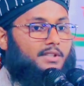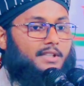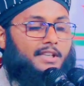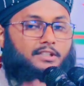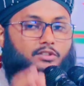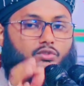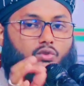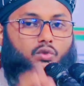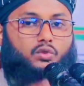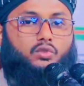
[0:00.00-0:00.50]

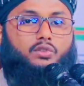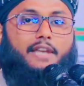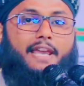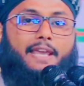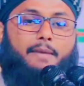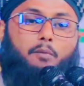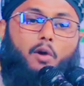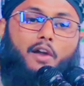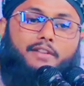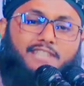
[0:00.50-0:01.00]
কিন্তু
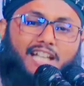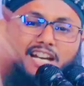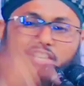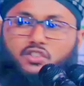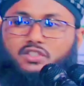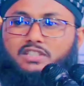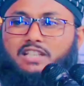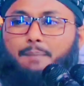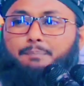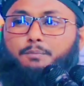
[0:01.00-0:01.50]
এই ময়দানে
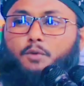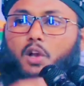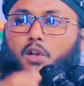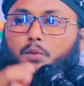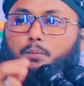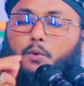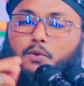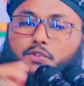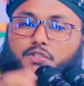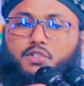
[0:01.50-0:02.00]
যদি আপনি
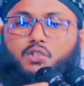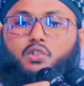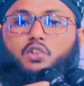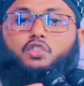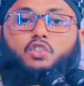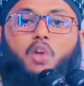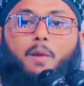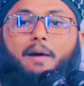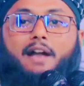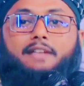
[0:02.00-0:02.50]
অল্প
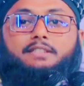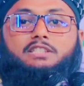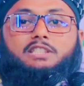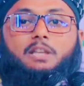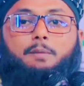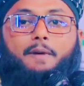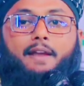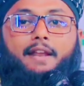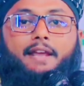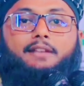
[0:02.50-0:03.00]
কিছুক্ষণ সময়
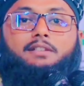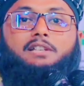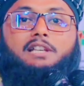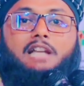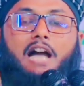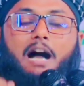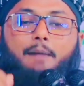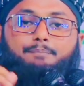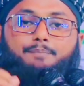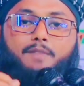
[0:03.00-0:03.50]
দিতে পারেন
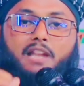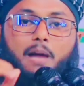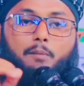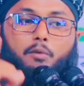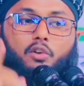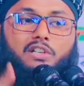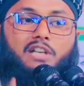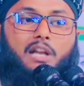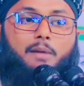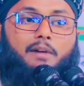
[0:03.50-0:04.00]
আপনার
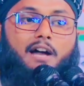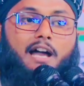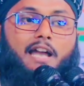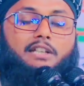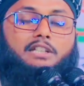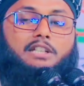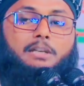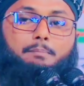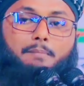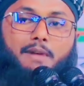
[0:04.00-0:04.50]
আমল
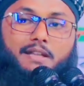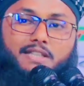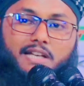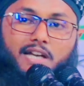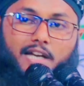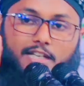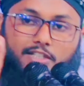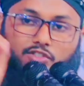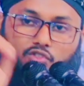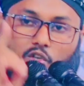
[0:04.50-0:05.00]
নামায় মাজা
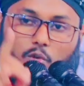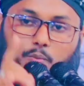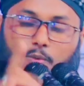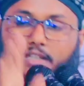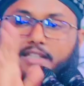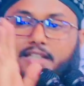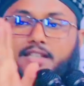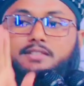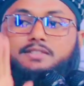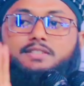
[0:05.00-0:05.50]
আলী
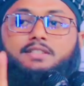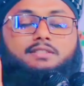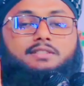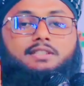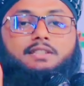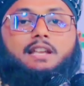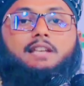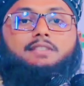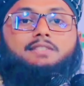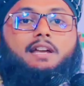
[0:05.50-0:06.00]
সুলফিক
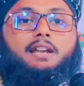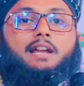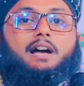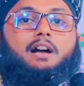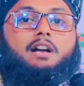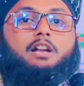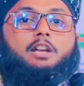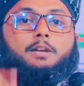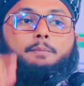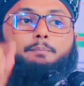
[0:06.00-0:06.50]
হিসিনা সানা
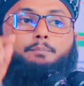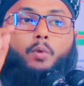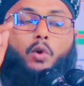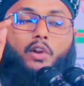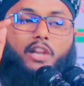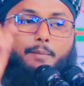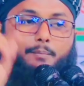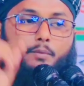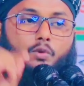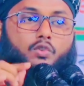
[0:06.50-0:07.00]

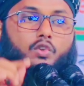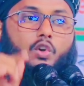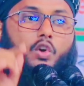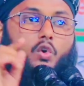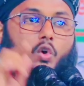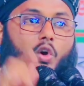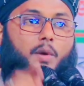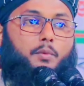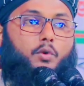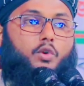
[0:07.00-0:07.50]
পরিপূর্ণ
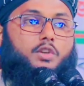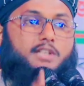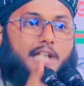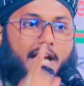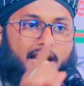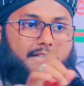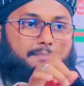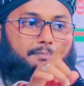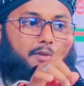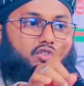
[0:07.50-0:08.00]
কবুল
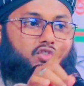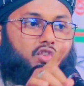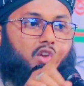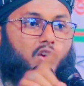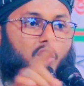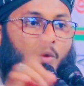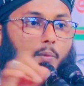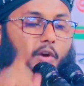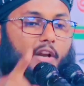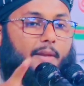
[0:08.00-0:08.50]
ষাট বছর
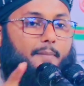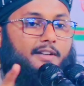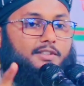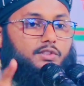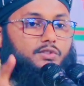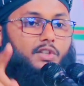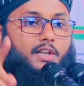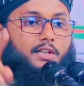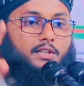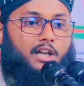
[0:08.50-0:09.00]
নফল
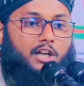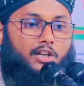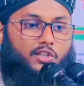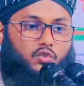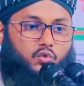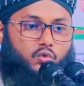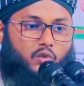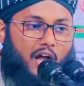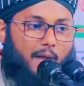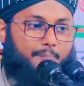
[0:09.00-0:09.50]
ইবাদতের
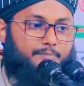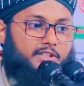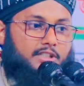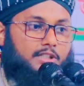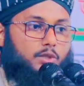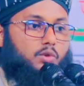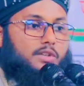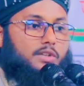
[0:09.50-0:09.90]
সোয়াব যিনি